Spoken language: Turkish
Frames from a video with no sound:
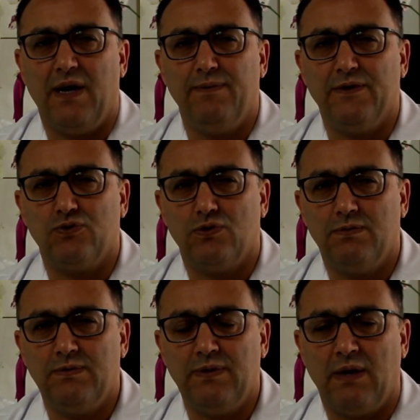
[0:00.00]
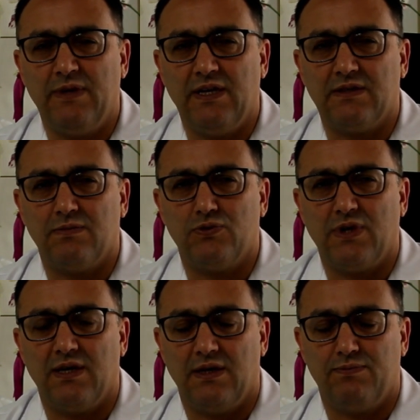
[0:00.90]
bypass grubu bir ameliyat
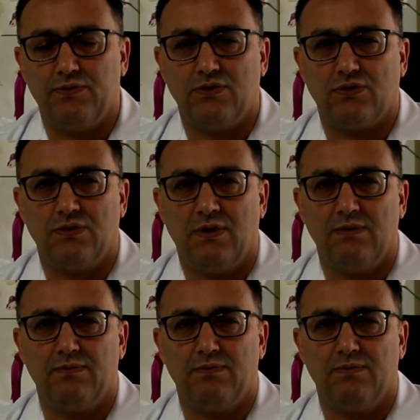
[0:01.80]
buna yapıyoruz.